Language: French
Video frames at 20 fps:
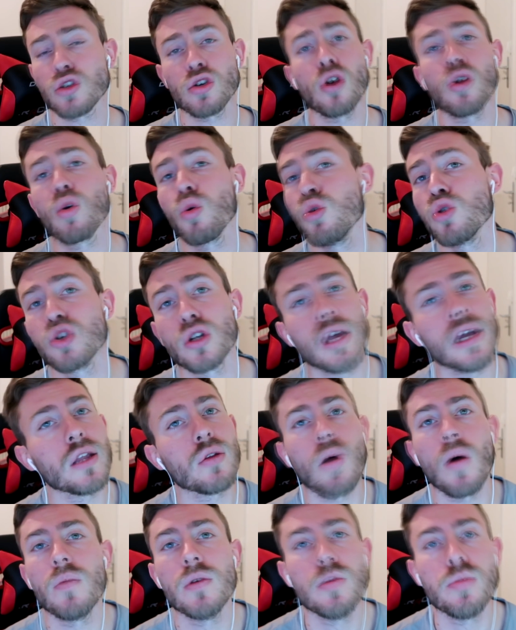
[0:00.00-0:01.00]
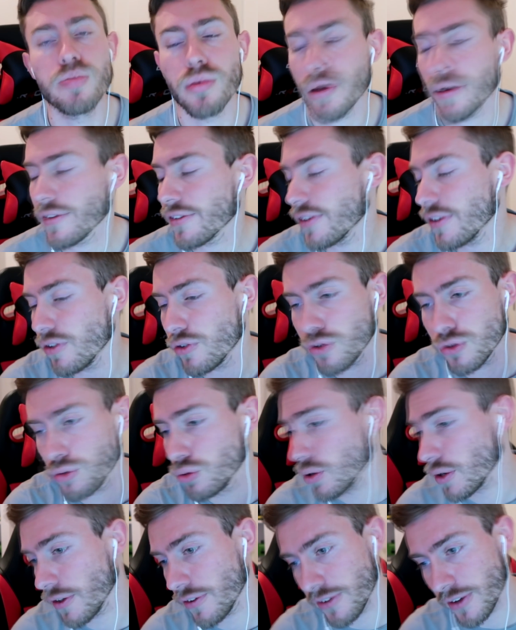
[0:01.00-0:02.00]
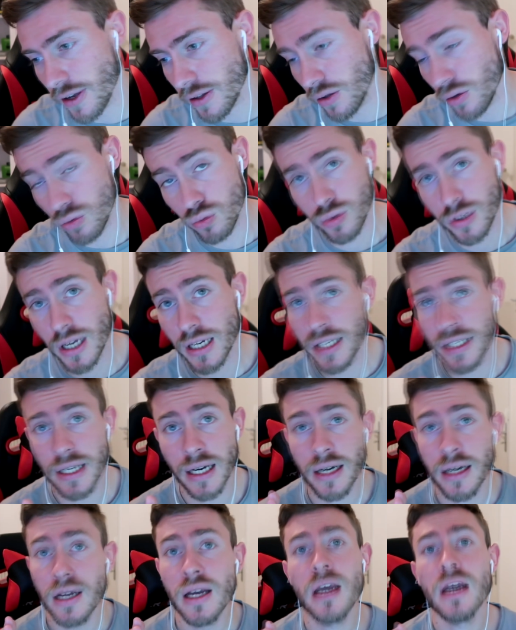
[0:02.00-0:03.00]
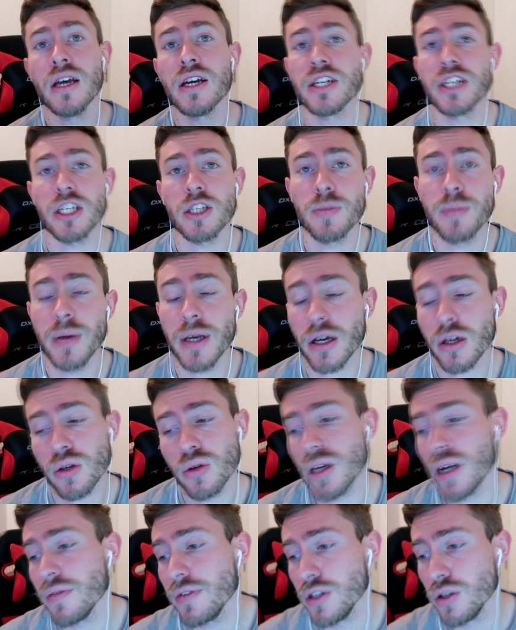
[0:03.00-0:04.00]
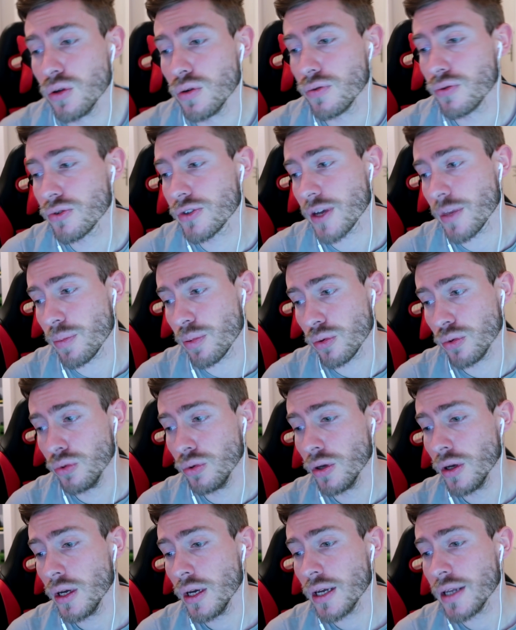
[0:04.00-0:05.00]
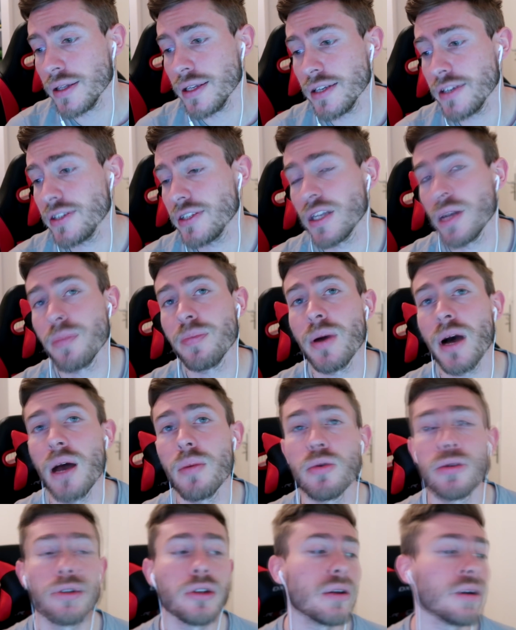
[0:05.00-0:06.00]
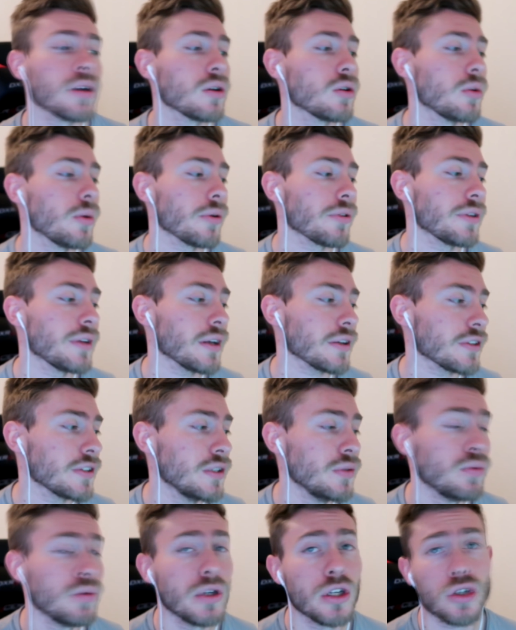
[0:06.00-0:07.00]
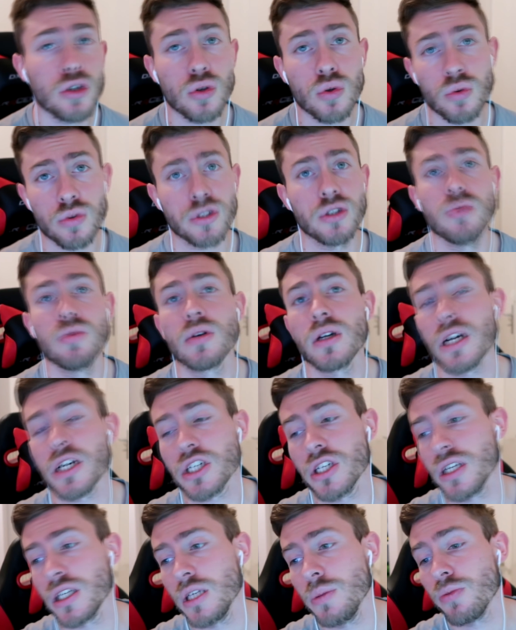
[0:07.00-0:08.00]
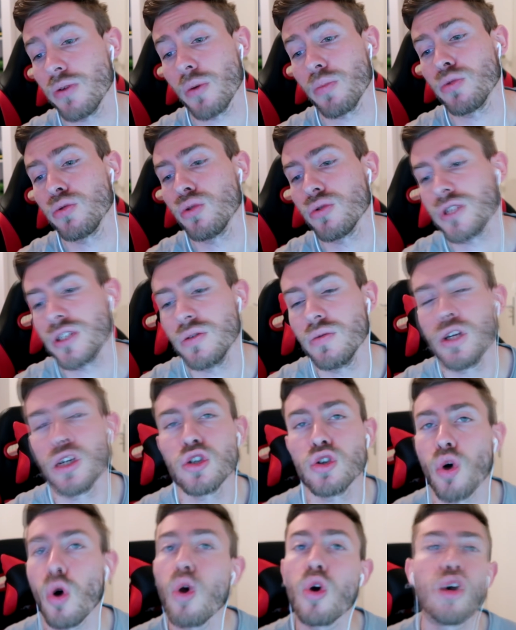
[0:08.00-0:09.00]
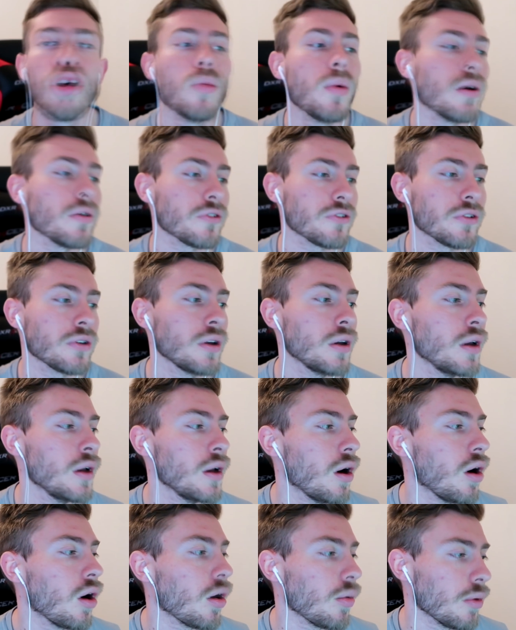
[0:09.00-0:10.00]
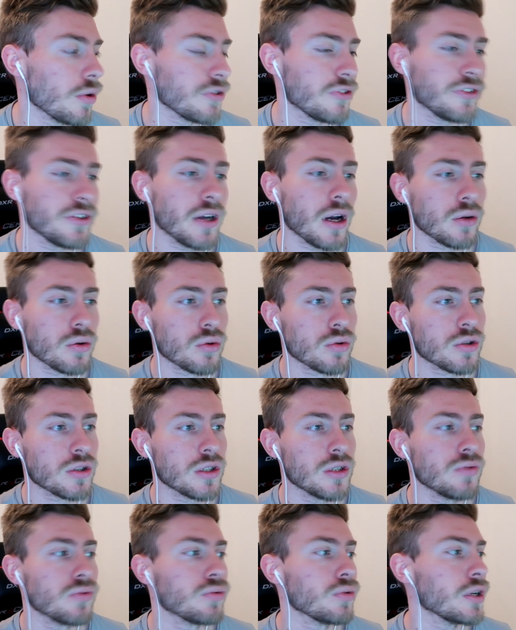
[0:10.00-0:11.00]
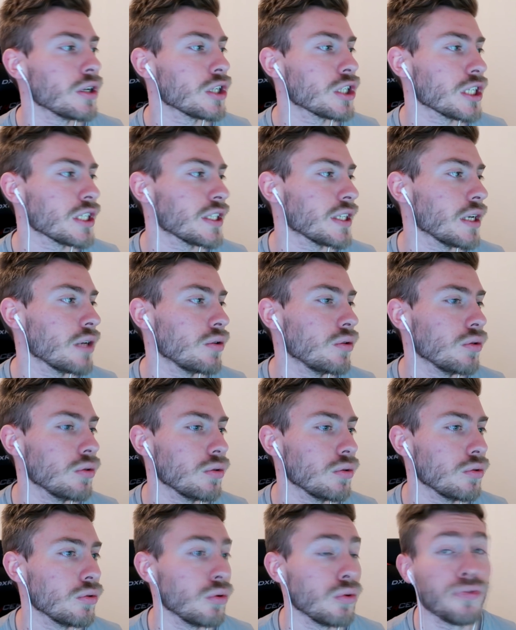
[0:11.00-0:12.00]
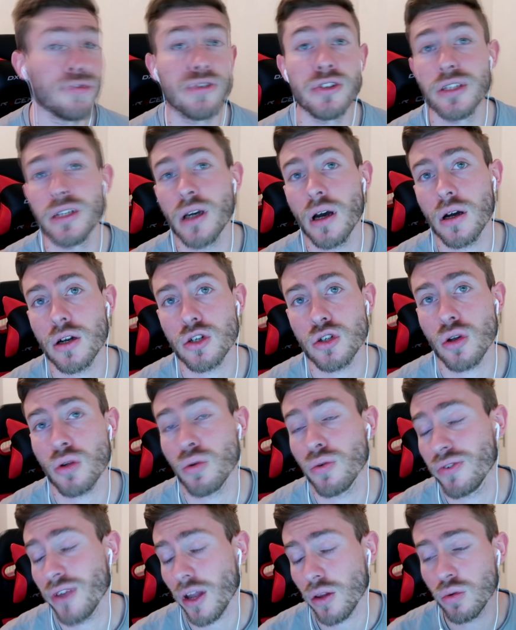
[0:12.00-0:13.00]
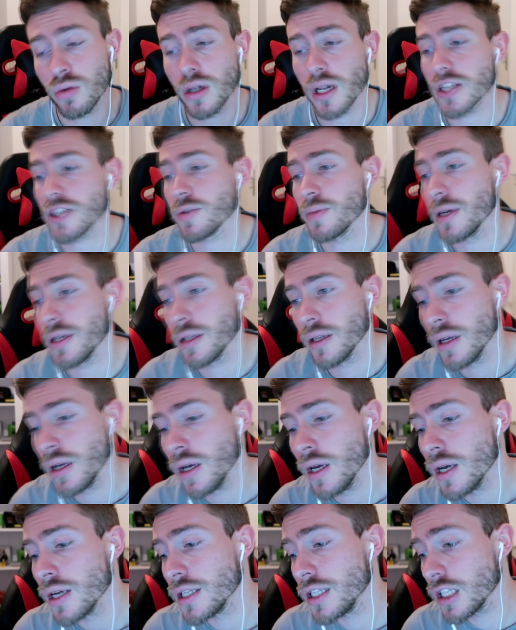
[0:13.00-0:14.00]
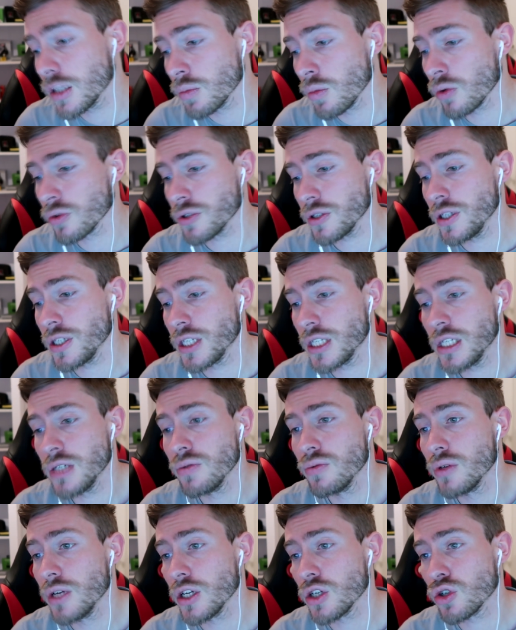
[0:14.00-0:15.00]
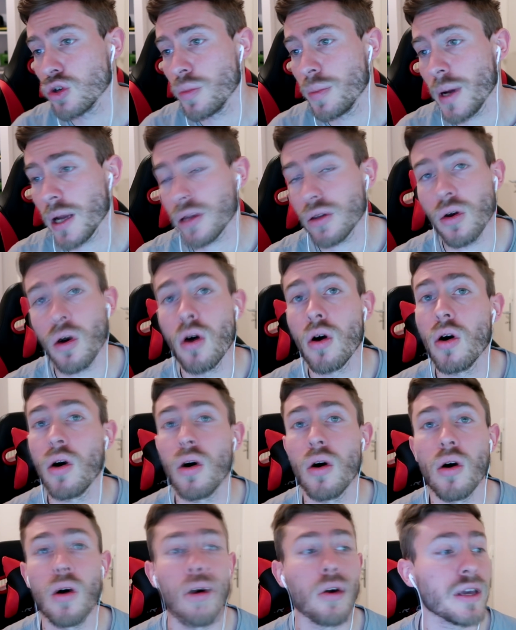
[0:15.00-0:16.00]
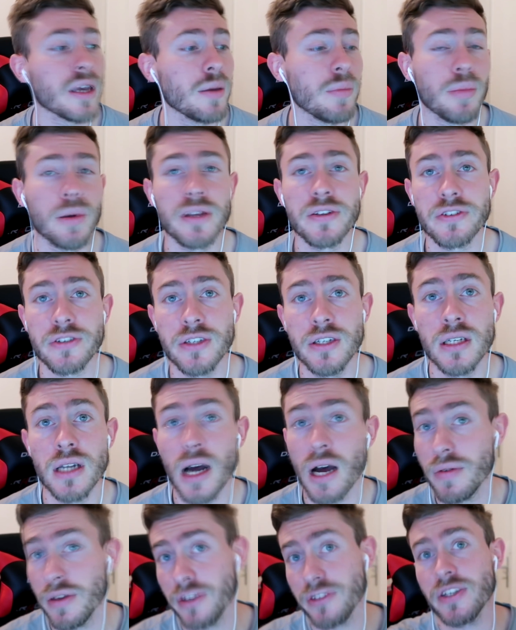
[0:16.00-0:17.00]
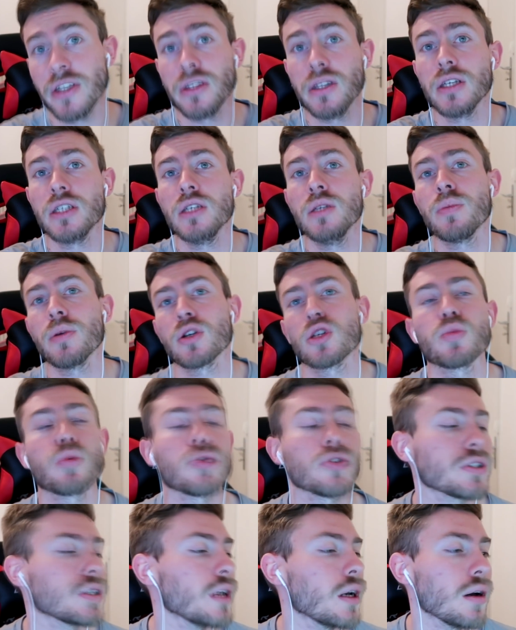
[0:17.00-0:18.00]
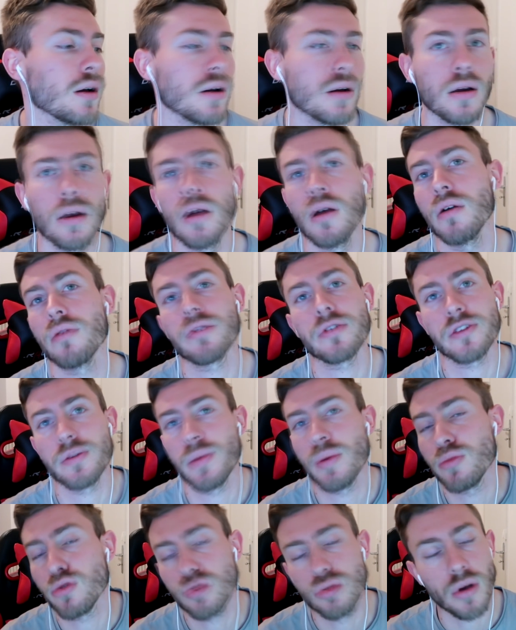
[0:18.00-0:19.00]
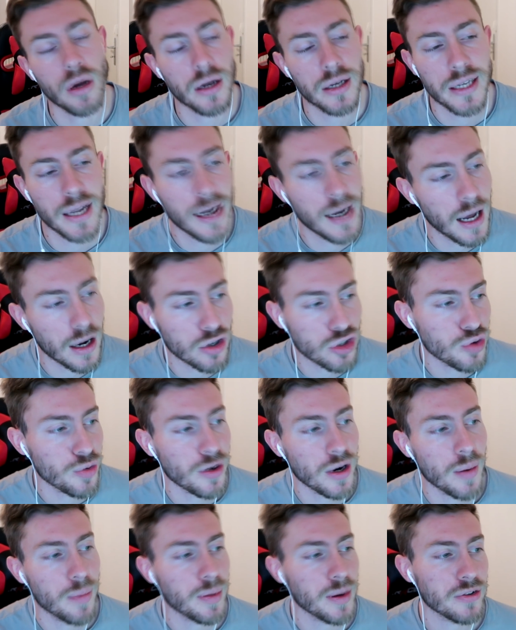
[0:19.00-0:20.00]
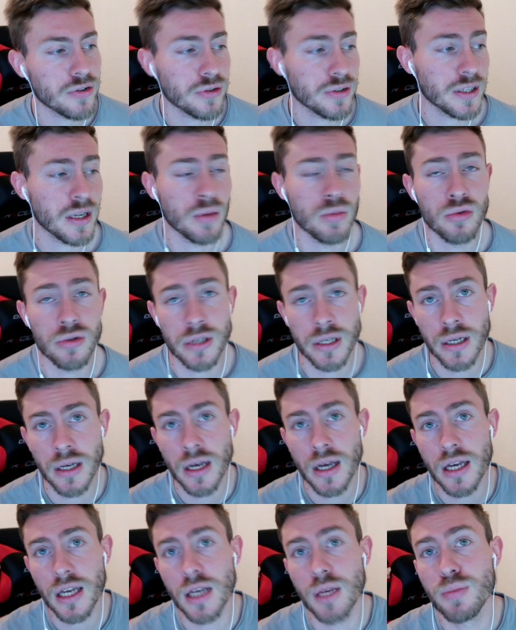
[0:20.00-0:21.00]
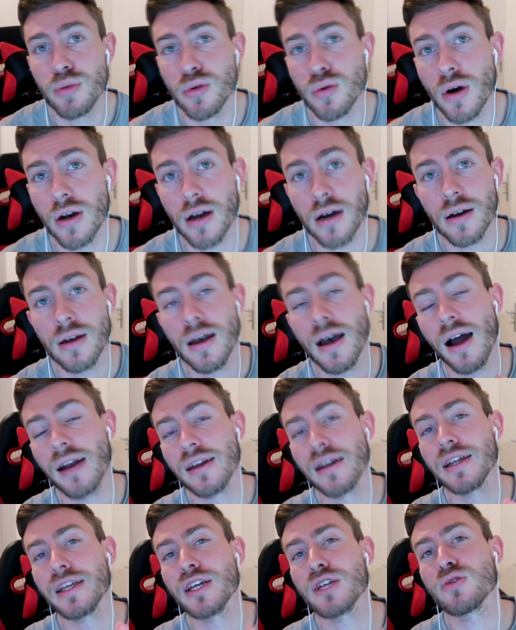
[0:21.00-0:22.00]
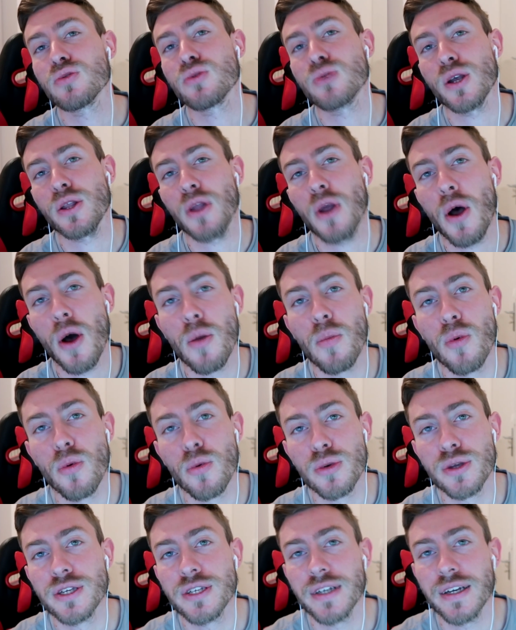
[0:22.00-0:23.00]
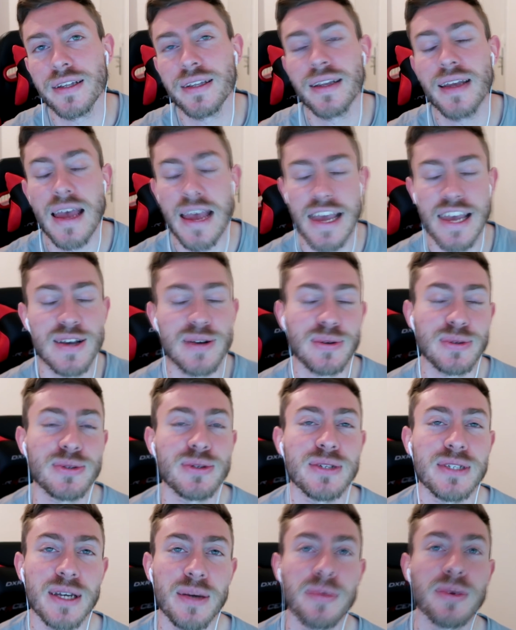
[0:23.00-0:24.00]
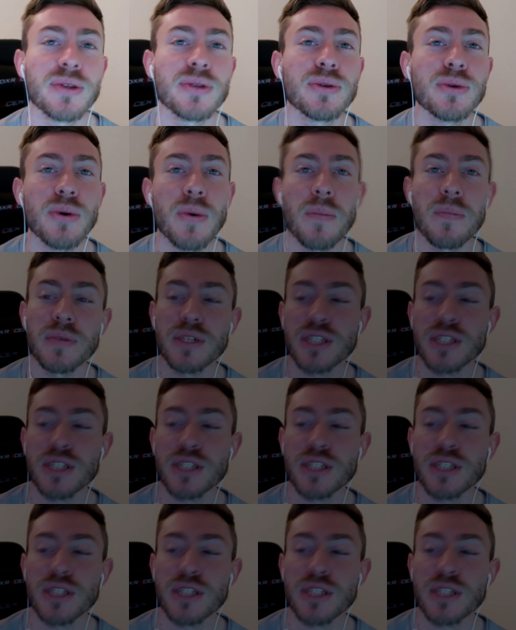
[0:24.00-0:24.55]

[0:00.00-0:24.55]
Sans le rouge, on a les 3000 points. C'est sûr et certain. En tout cas, les gars, J'espère que la vidéo vous a plu. N'hésitez pas à me dire dans les commentaires si vous voulez que je continue Clash d'équipe, enfin plutôt si vous voulez que je recommence en mode sérieux si vous voulez que j'essaye de, finir, un hein, genre de faire toute la semaine. Dites-moi aussi si vous voulez que je parte en, gameplay skill avec cette équipe. Hein. je pense qu'il y a, enfin c'est même sûr, hein, il y a largement la place de s'amuser. Et puis voilà. Allez les gars, je vous souhaite un bon week-end et on se dit à bientôt.